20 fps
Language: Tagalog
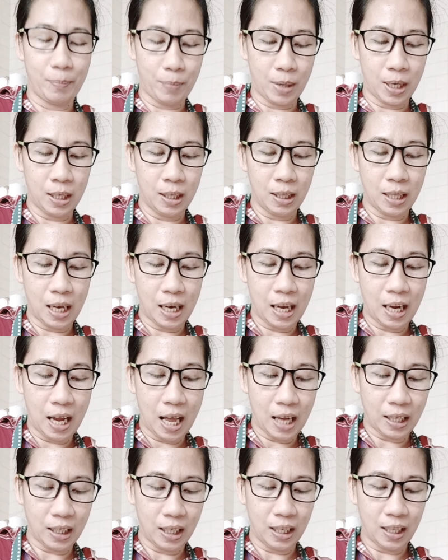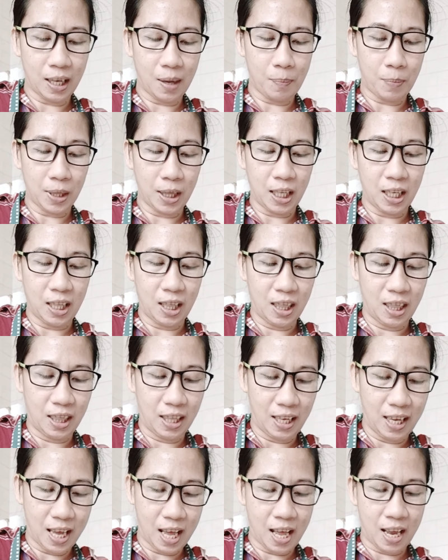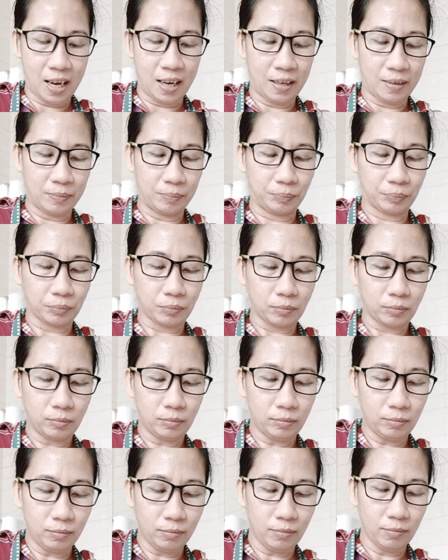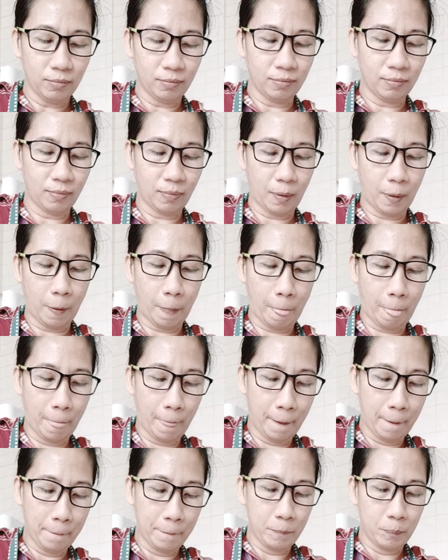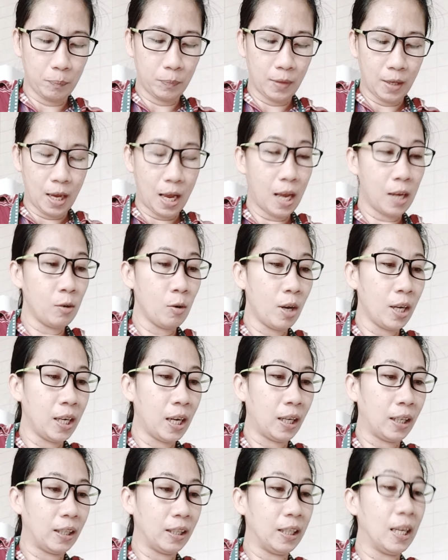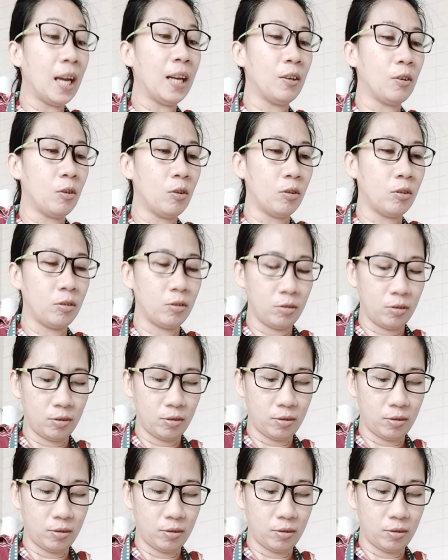Paninda ng aking kapatid. Yan. Plastog na ka rin. Penay. Ano, ano? Yan, oo.